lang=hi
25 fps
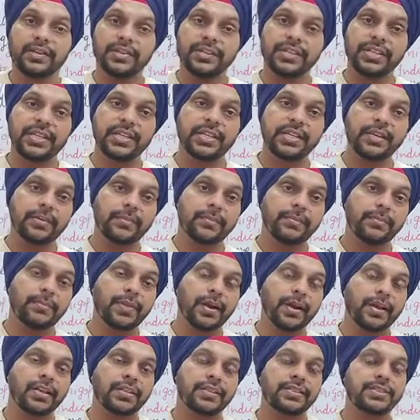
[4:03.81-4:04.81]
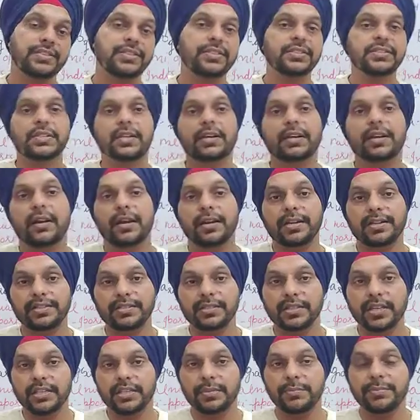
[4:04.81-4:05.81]
ये बांग्लादेश की सरकार
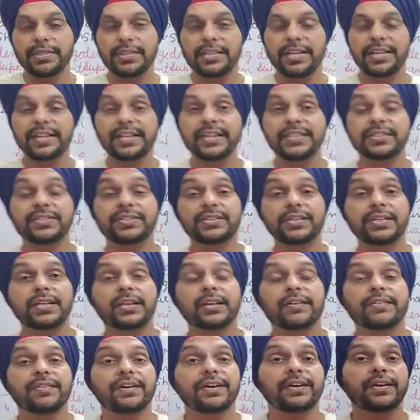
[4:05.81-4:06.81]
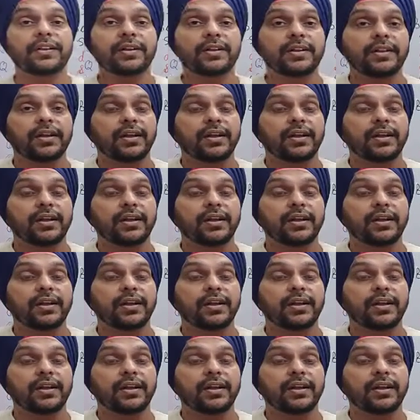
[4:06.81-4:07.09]
के साथ हमने तय किया इसके अलावा